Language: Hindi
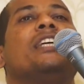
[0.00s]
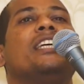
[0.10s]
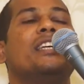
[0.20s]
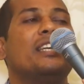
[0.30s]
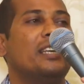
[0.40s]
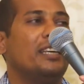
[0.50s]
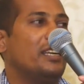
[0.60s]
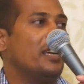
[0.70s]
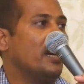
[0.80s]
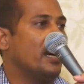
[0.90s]
भी
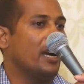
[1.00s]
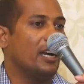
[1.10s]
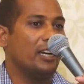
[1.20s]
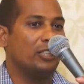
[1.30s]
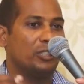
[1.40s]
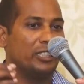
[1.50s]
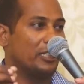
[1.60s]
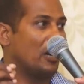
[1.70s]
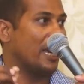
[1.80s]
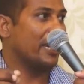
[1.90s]
आ,
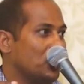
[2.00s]
काल